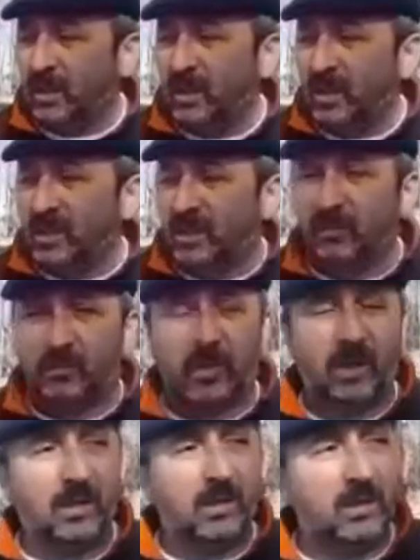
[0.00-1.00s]
ilk
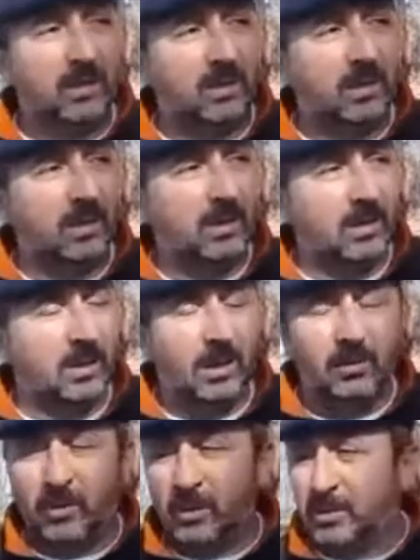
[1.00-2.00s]
defa e,
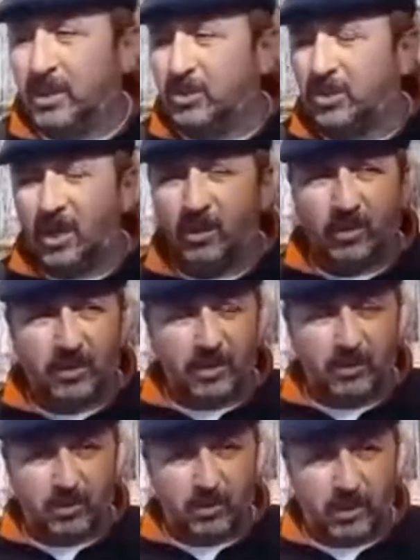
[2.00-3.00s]
hayvan değişik
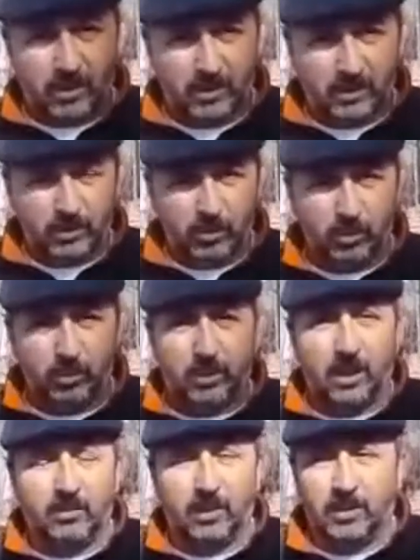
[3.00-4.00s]
hayvanları gören
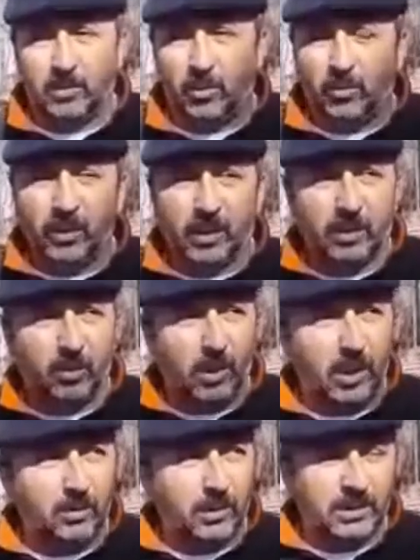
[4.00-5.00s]
çocuklar var. Onlara
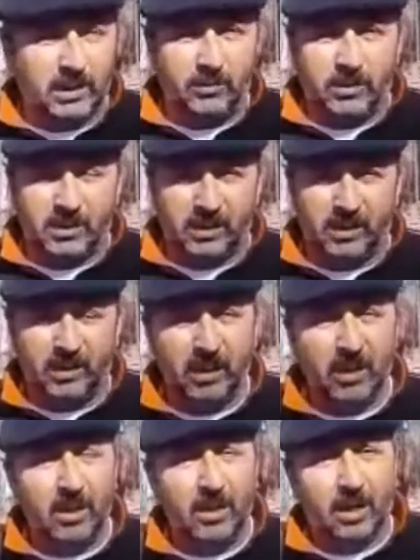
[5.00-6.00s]
o hayvan sevgisini
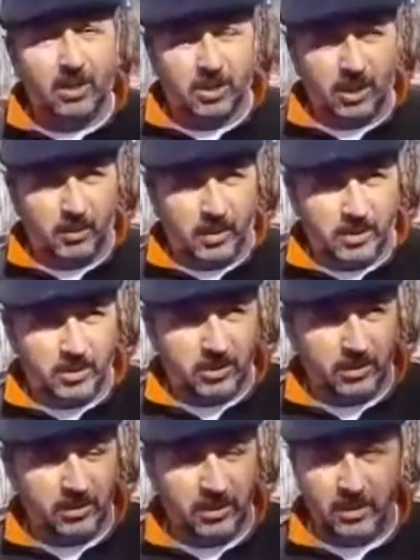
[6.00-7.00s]
aşılamak için